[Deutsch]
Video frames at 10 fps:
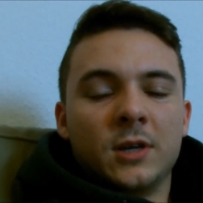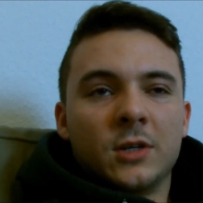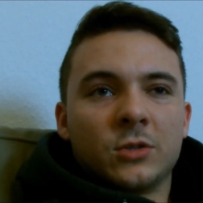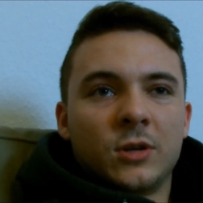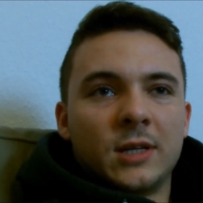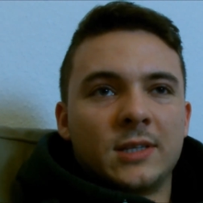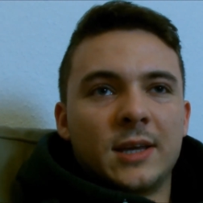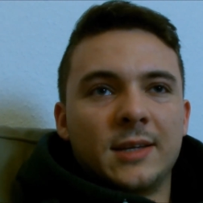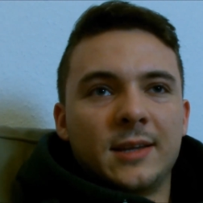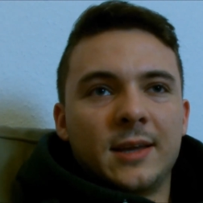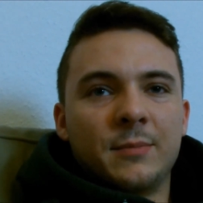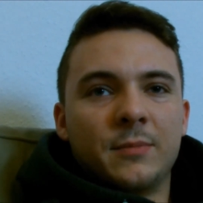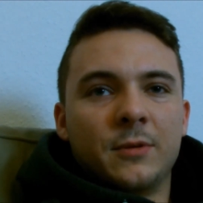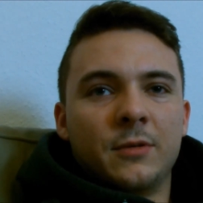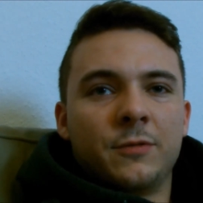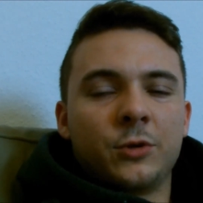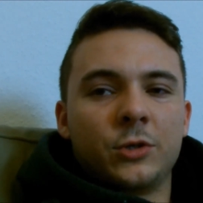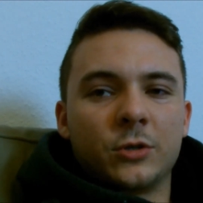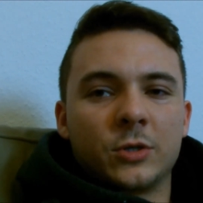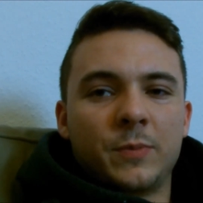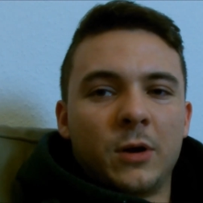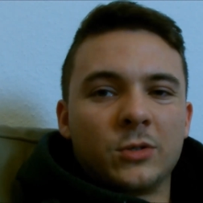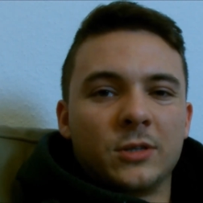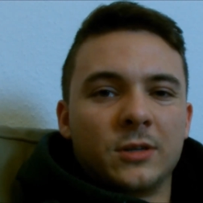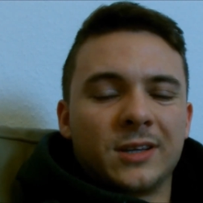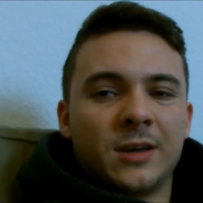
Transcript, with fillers: sodass er in der äh, Frühstückspause